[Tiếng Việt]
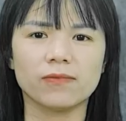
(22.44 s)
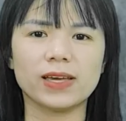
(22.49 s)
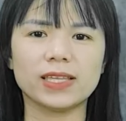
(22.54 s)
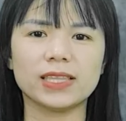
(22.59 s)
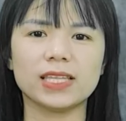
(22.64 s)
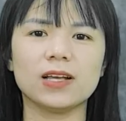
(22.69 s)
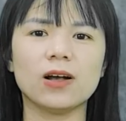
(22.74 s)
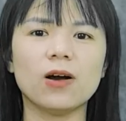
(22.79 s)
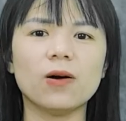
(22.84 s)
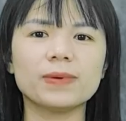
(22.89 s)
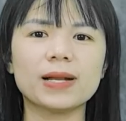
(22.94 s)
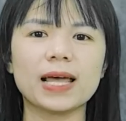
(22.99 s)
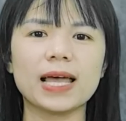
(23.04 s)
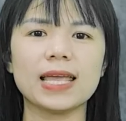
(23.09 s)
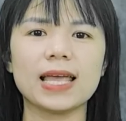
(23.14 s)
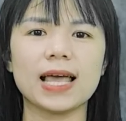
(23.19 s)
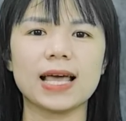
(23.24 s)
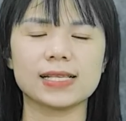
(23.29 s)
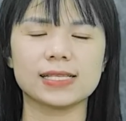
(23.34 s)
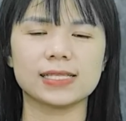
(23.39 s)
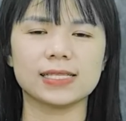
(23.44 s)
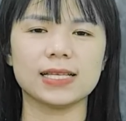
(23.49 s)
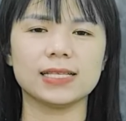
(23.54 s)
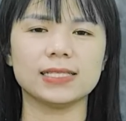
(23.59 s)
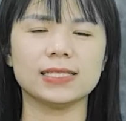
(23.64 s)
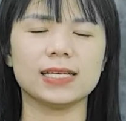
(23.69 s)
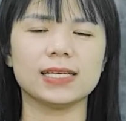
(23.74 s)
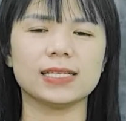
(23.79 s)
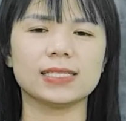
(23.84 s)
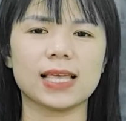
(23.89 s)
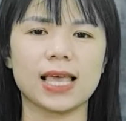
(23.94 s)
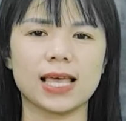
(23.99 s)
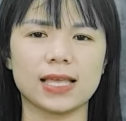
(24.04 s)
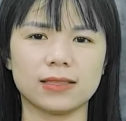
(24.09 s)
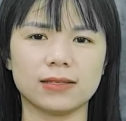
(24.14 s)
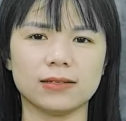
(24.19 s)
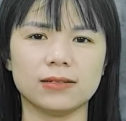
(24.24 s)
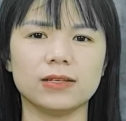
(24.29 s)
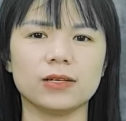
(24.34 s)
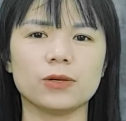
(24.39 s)
Vậy thì hôm nay Hằng xin chia sẻ
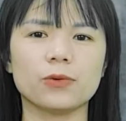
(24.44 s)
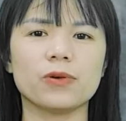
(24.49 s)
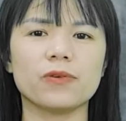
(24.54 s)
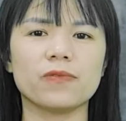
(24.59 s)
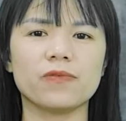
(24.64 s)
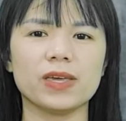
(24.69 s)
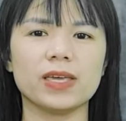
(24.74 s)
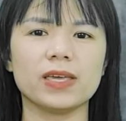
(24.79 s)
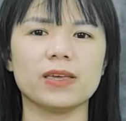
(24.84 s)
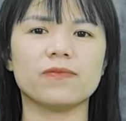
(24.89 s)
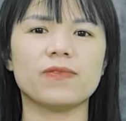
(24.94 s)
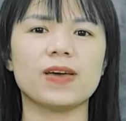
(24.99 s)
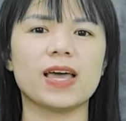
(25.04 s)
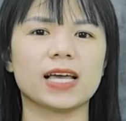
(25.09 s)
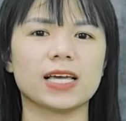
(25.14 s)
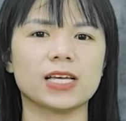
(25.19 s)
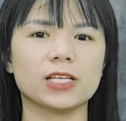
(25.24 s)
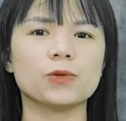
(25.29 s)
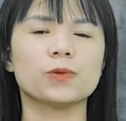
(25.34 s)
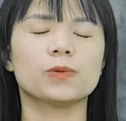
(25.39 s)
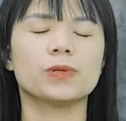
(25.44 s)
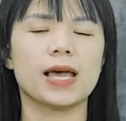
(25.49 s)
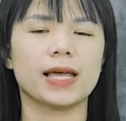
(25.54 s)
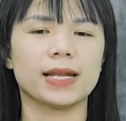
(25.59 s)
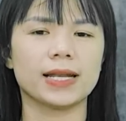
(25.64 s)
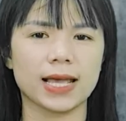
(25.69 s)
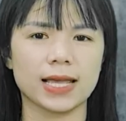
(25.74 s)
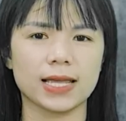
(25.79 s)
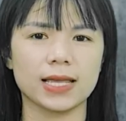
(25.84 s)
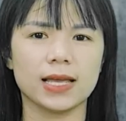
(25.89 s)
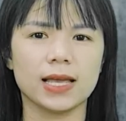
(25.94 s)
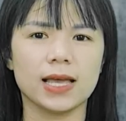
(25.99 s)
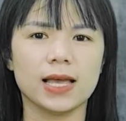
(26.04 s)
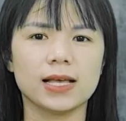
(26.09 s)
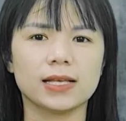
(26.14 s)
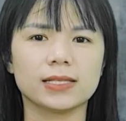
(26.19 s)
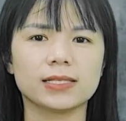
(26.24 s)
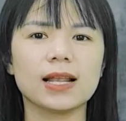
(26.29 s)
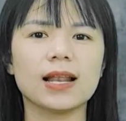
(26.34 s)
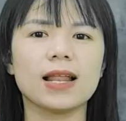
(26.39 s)
tới quý vị về cái chủ đề này
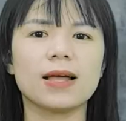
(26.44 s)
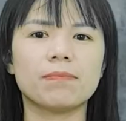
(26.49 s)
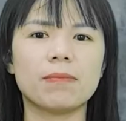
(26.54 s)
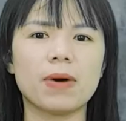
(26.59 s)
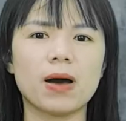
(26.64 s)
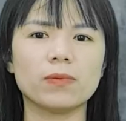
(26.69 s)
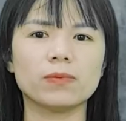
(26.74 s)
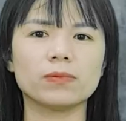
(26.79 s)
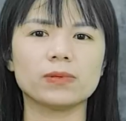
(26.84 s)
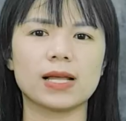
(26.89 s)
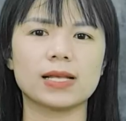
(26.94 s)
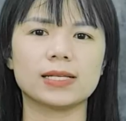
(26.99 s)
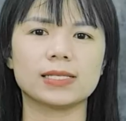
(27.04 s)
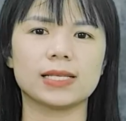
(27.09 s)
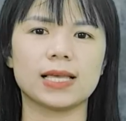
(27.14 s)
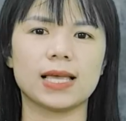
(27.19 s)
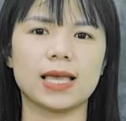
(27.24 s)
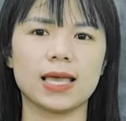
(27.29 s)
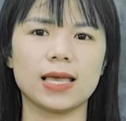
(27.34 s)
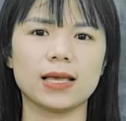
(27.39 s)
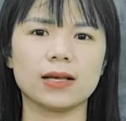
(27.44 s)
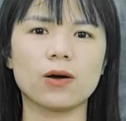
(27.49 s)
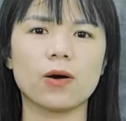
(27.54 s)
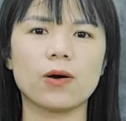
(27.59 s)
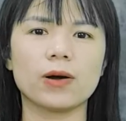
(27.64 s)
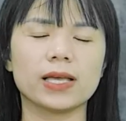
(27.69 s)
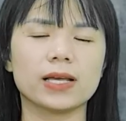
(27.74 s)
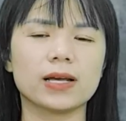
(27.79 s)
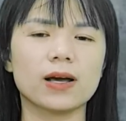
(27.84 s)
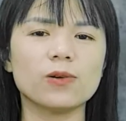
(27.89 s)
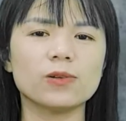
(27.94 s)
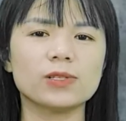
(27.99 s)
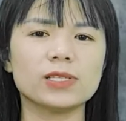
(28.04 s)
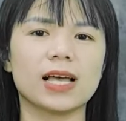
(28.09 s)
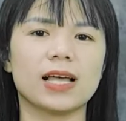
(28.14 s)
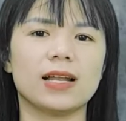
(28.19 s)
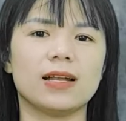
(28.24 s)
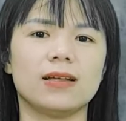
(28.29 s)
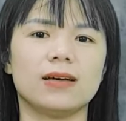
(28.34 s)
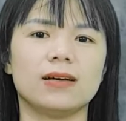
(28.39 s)
Rất là mong là sẽ có cái câu
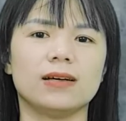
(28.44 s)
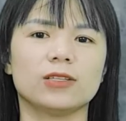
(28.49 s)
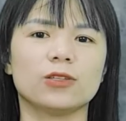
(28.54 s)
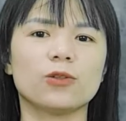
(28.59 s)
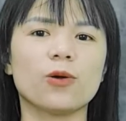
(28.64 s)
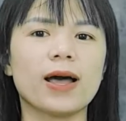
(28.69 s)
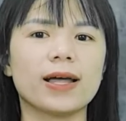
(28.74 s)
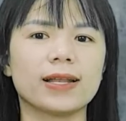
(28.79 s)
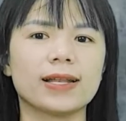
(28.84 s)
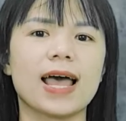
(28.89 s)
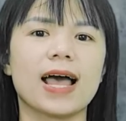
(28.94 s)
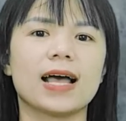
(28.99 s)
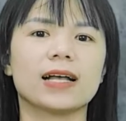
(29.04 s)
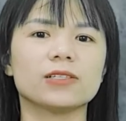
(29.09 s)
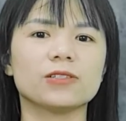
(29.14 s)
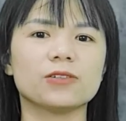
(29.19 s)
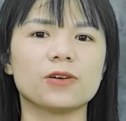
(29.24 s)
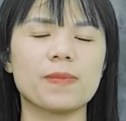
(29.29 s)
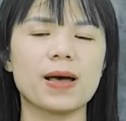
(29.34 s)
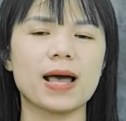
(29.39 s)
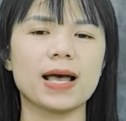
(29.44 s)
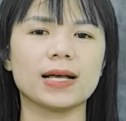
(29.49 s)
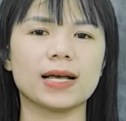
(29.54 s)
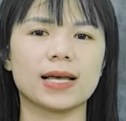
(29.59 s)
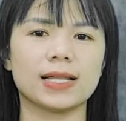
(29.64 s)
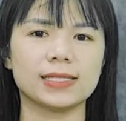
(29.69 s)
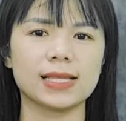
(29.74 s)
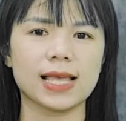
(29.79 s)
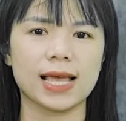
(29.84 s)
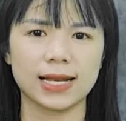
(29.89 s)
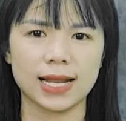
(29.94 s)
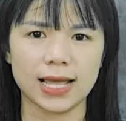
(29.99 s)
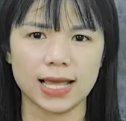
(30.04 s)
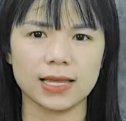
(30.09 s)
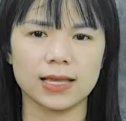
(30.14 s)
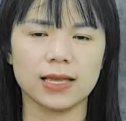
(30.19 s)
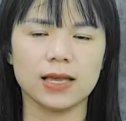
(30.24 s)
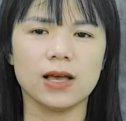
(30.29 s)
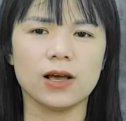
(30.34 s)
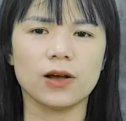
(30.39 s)
trả lời thỏa đáng cho bác khán giả
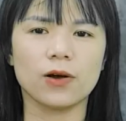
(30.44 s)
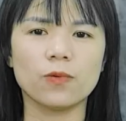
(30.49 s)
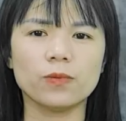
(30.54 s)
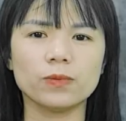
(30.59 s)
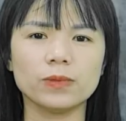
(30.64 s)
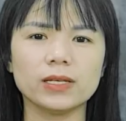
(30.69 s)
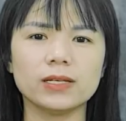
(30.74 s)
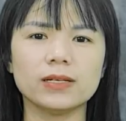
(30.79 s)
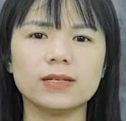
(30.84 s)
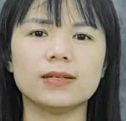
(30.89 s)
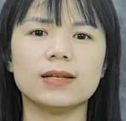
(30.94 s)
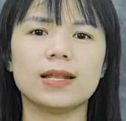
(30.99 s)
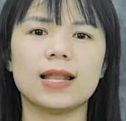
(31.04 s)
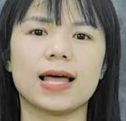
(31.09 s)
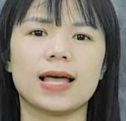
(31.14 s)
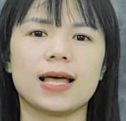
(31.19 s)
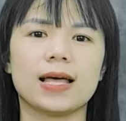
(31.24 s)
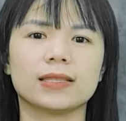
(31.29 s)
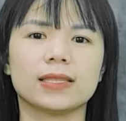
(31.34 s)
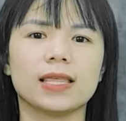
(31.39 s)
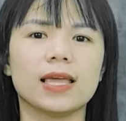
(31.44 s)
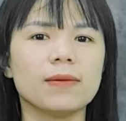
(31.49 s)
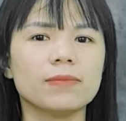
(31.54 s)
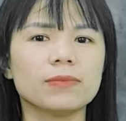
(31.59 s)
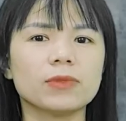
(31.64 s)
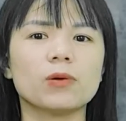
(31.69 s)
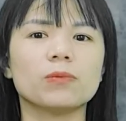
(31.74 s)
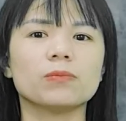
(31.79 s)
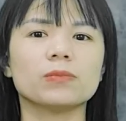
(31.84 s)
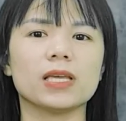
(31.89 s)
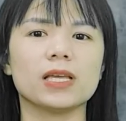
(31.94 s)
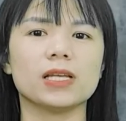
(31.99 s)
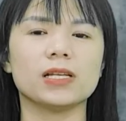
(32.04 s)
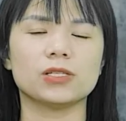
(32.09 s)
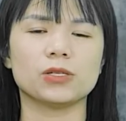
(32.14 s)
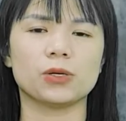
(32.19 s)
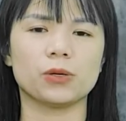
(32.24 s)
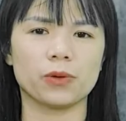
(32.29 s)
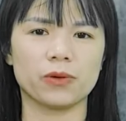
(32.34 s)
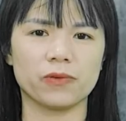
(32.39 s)
này Cũng như là thêm thông
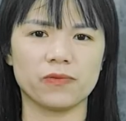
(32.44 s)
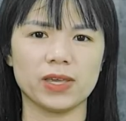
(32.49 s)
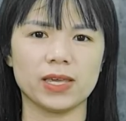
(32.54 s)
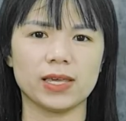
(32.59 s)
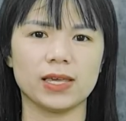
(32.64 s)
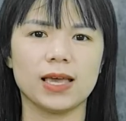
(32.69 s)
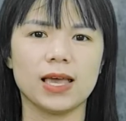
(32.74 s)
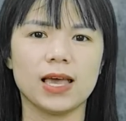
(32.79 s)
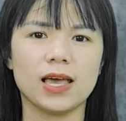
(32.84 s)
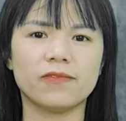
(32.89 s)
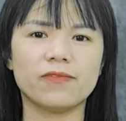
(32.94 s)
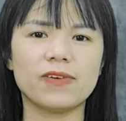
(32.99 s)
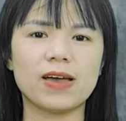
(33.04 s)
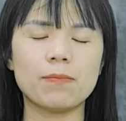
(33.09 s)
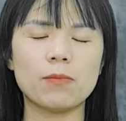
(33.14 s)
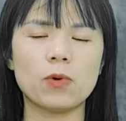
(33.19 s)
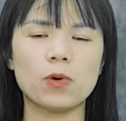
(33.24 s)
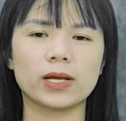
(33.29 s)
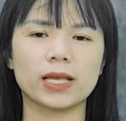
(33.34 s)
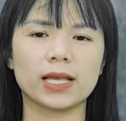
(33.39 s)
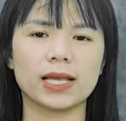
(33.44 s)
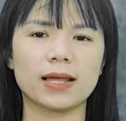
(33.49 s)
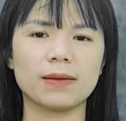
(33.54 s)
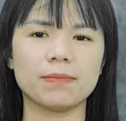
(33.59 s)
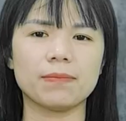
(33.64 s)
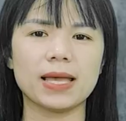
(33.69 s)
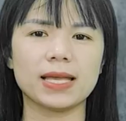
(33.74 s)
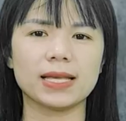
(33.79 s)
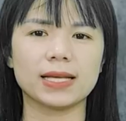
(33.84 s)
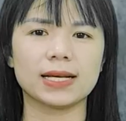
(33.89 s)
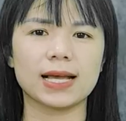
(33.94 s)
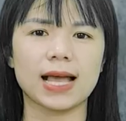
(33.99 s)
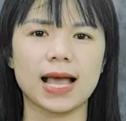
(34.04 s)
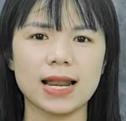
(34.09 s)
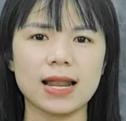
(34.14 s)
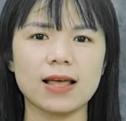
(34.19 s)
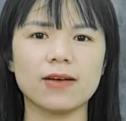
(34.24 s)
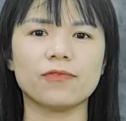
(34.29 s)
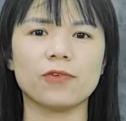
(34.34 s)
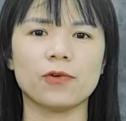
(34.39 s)
tin cho quý vị về một cái căn bệnh
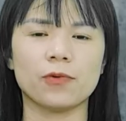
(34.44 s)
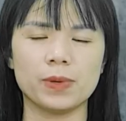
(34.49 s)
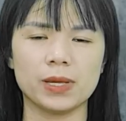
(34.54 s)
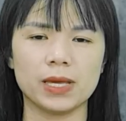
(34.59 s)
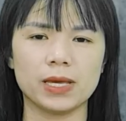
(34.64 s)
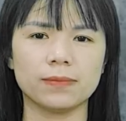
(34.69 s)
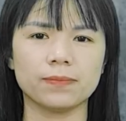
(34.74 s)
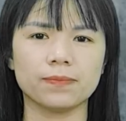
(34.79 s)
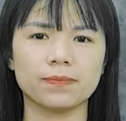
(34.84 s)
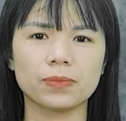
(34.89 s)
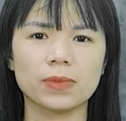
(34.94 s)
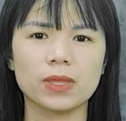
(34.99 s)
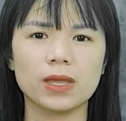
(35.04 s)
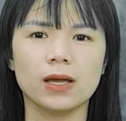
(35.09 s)
khá là phổ biến